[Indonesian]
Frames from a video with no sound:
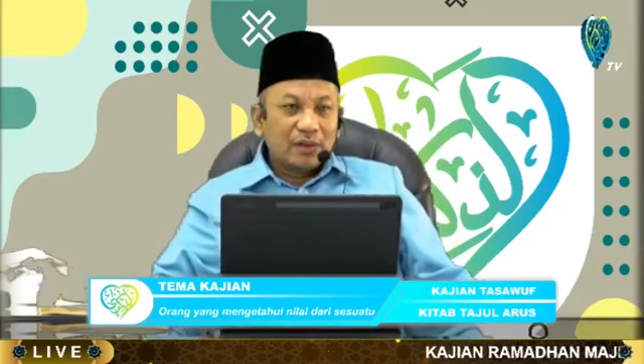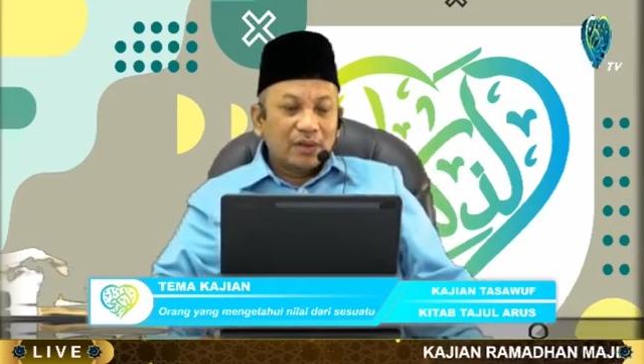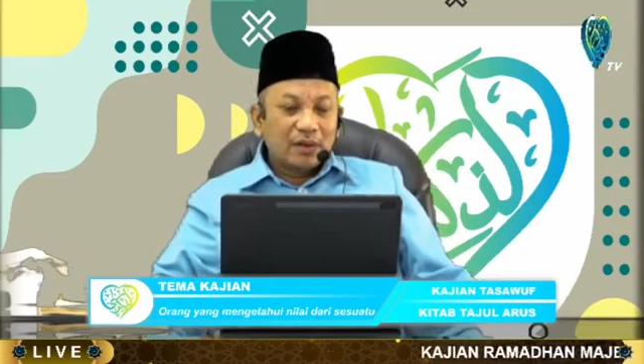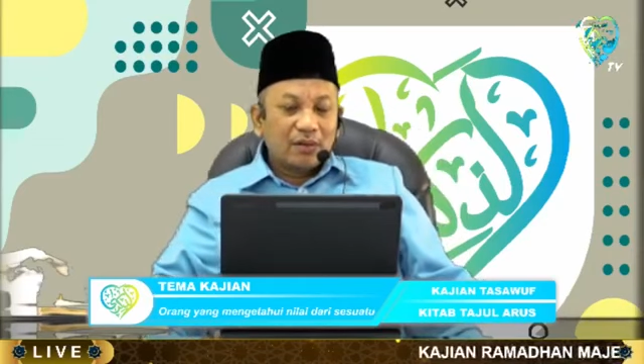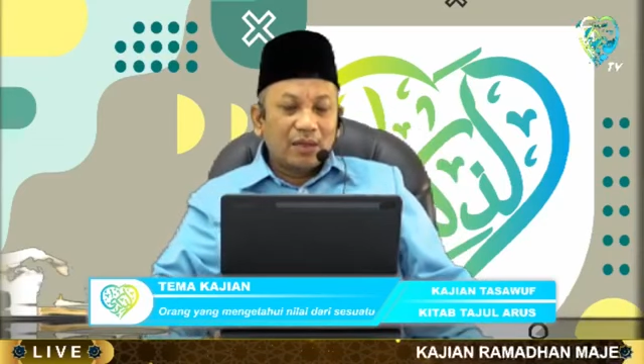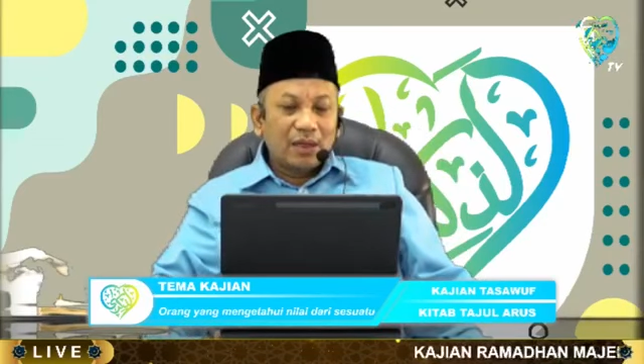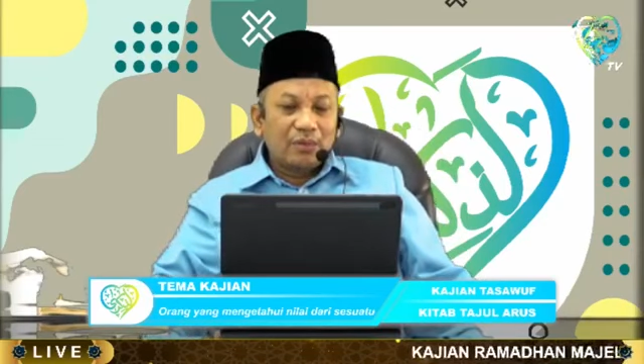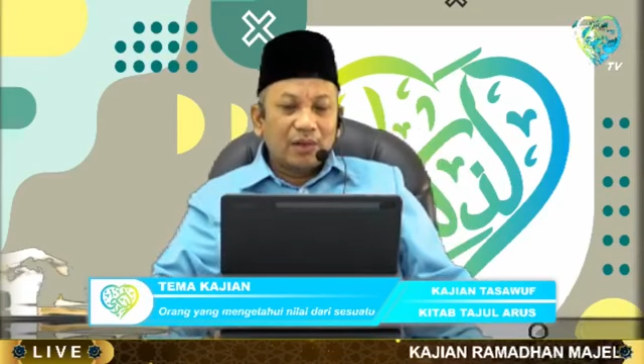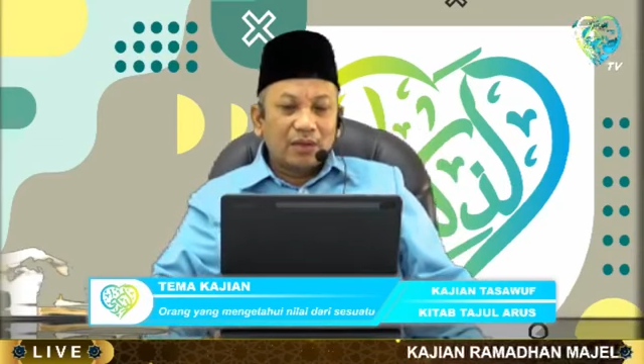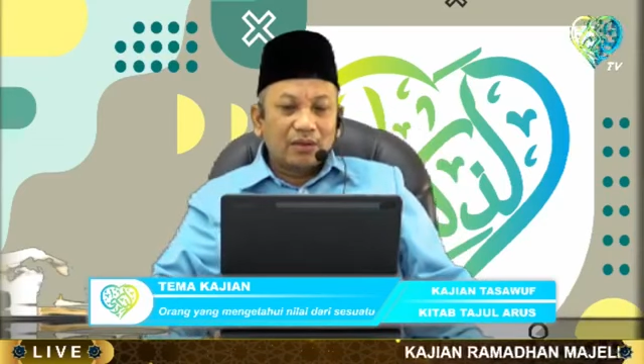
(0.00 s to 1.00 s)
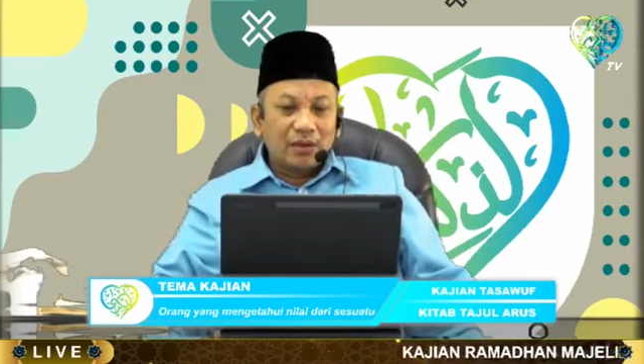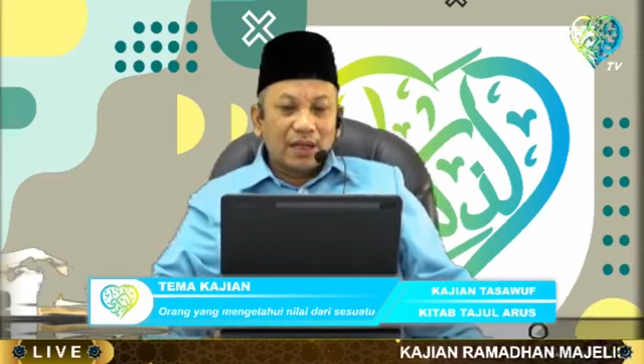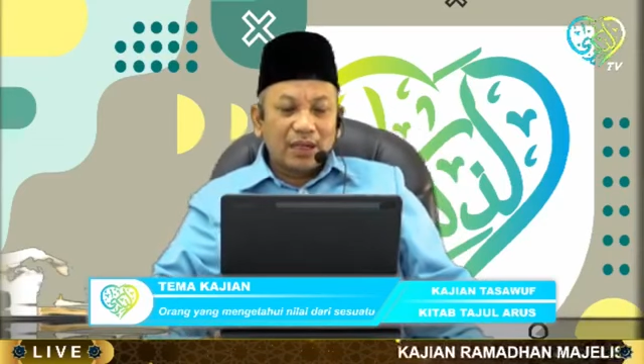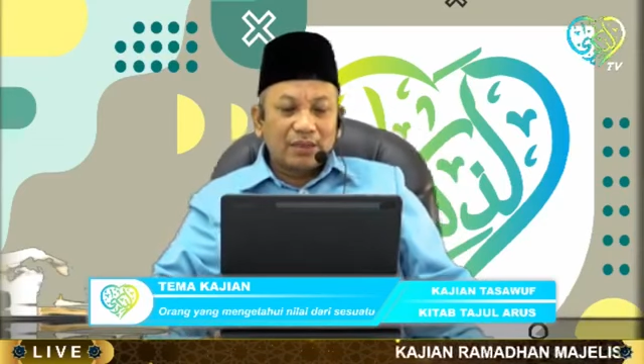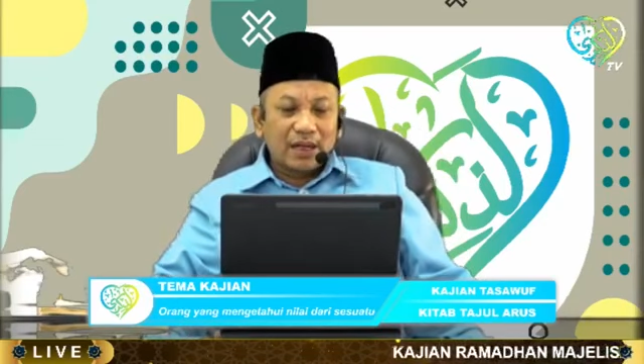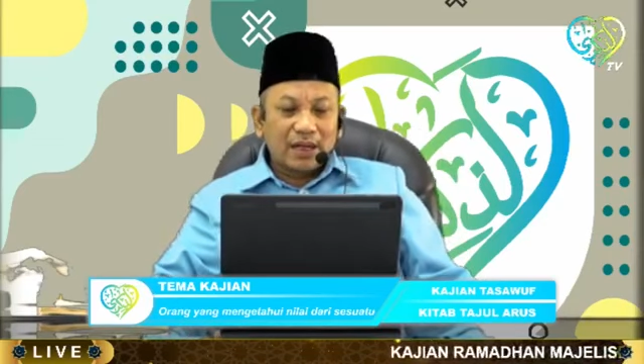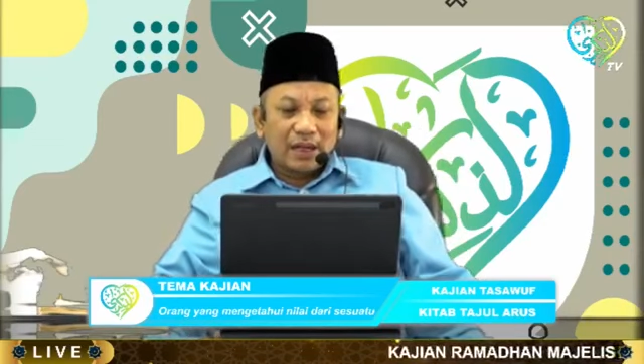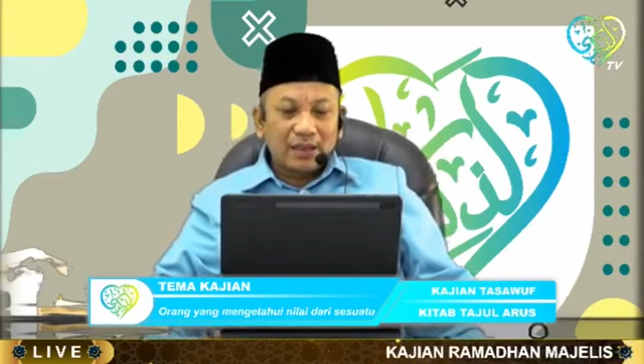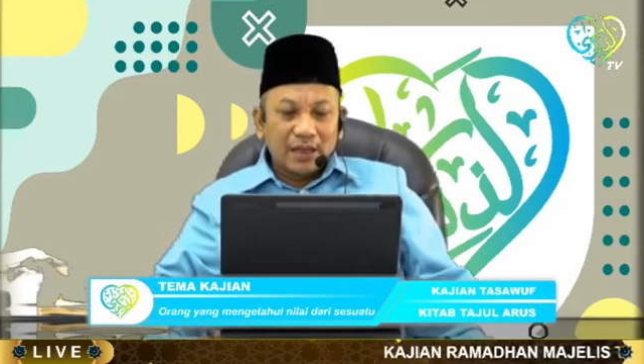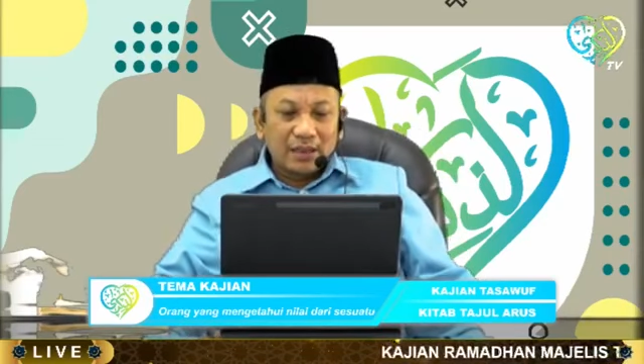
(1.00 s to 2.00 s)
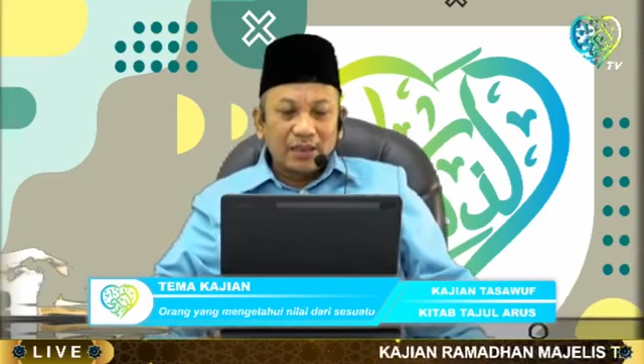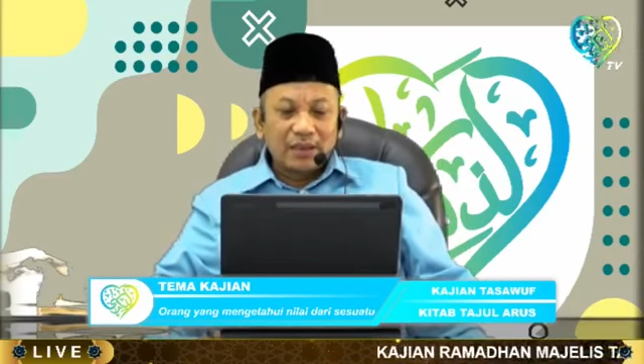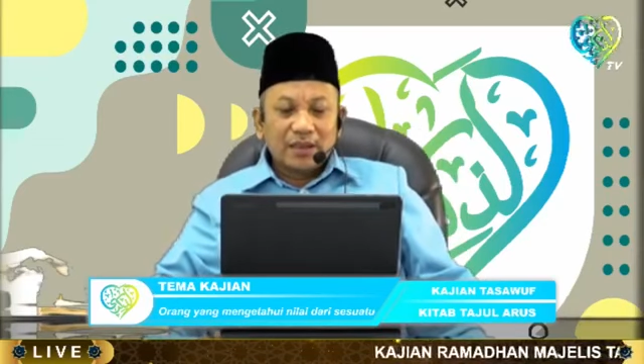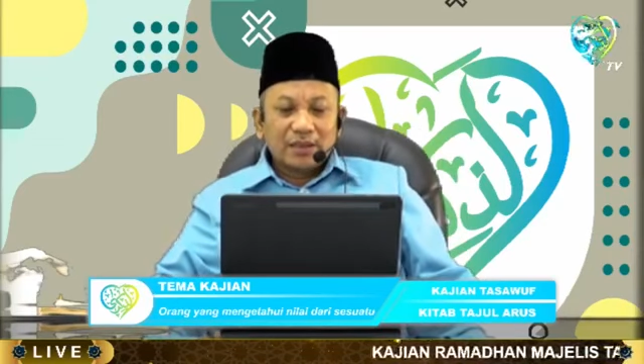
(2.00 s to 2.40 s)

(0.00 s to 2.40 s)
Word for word: Dawahnya Ibnu Atta'illah Sakandari,